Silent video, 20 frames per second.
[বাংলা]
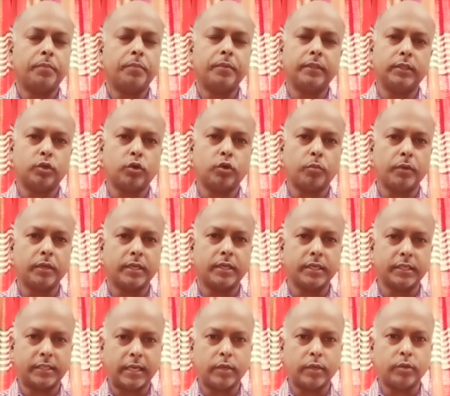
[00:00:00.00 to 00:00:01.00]
আপনাদের সবাইকে
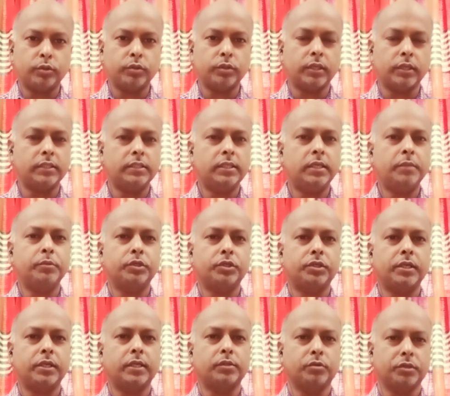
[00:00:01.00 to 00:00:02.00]
স্বাগত জানাচ্ছি আমি
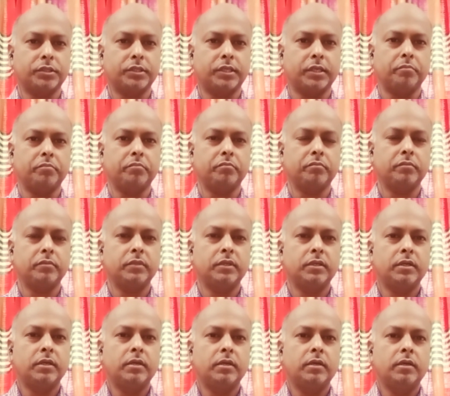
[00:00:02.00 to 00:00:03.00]
সিরাজুল ইসলাম
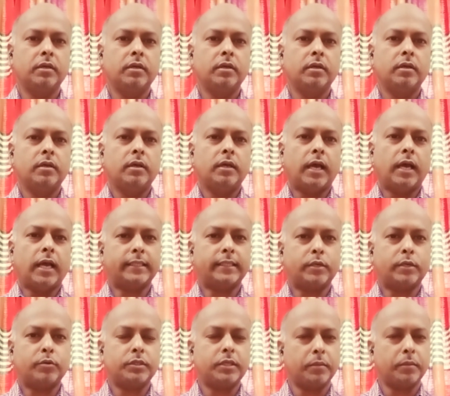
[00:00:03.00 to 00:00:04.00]
আশা
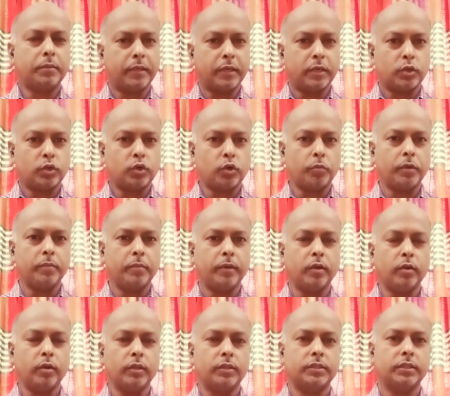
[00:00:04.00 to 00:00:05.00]
করছি আপনারা সবাই
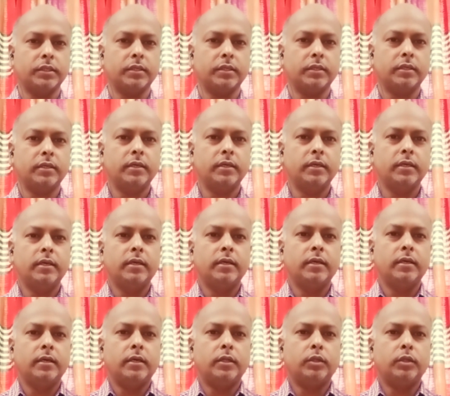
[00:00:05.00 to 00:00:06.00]
ভালো আছেন
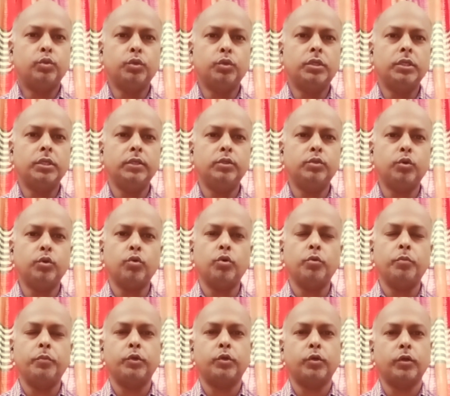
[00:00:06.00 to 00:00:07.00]
দুটি
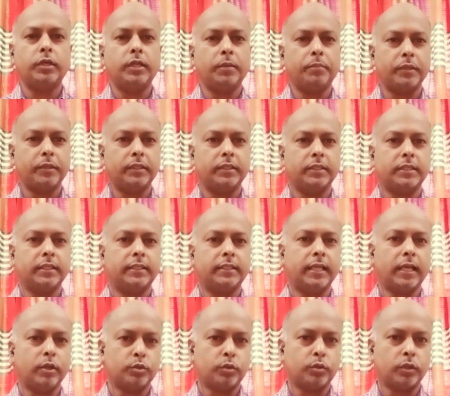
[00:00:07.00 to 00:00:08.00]
জরুরি বিষয় নিয়ে আপনাদের সাথে
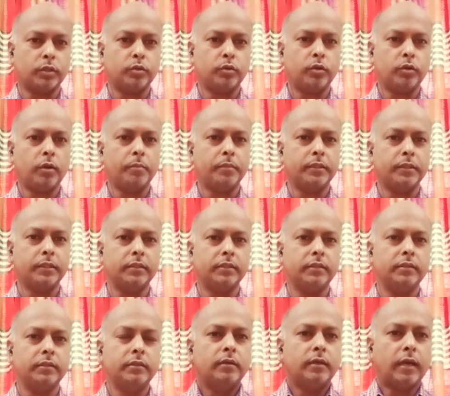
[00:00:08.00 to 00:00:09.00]
আলোচনার জন্য আমি
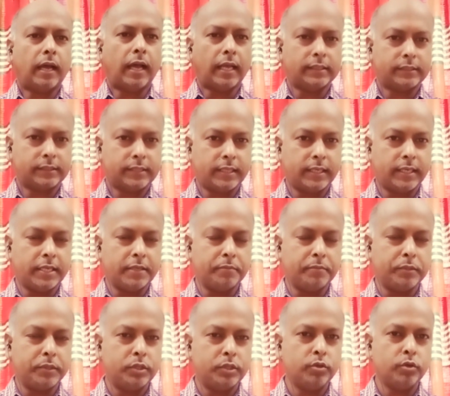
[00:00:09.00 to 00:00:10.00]
আজকের এই
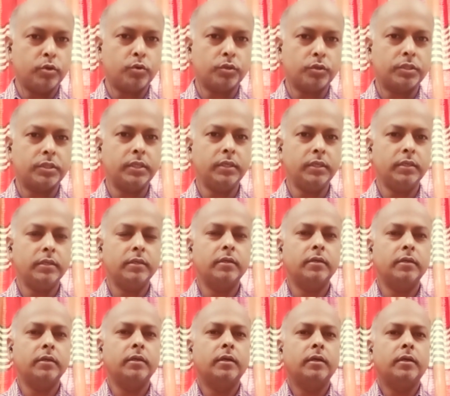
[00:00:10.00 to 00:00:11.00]
ভিডিও করছি
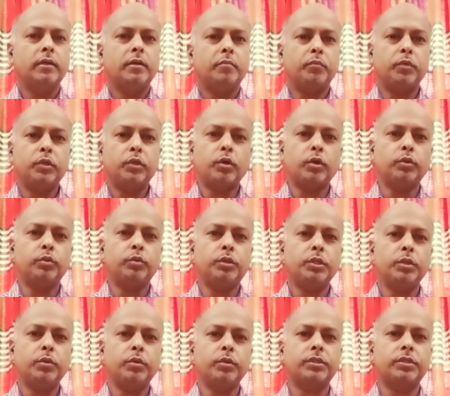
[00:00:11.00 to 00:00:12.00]
বিষয়
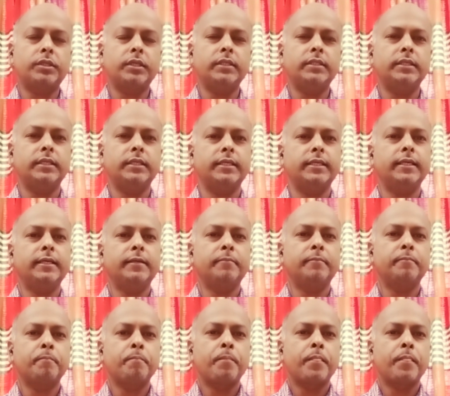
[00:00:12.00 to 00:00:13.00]
দুটি হচ্ছে যে
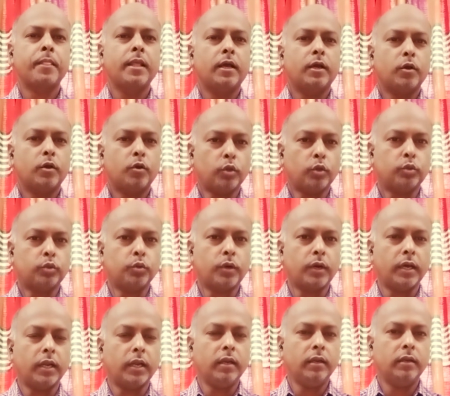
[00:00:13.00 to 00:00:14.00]

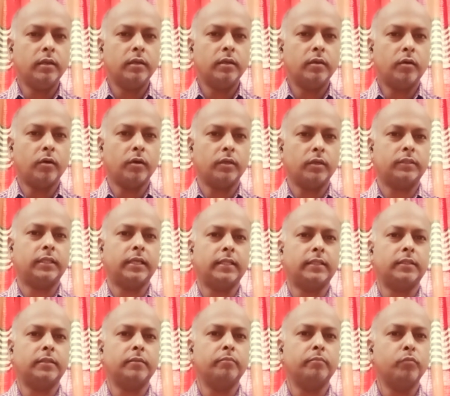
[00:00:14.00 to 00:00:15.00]
গতকাল
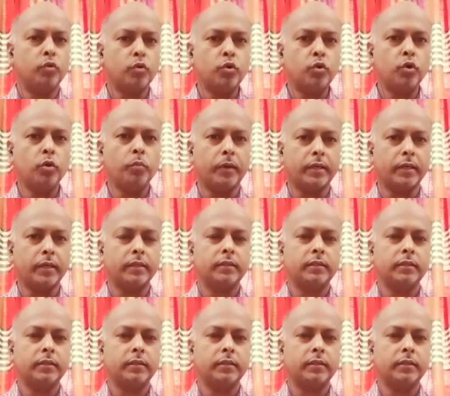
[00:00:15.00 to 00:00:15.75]
অর্থাৎ মঙ্গলবার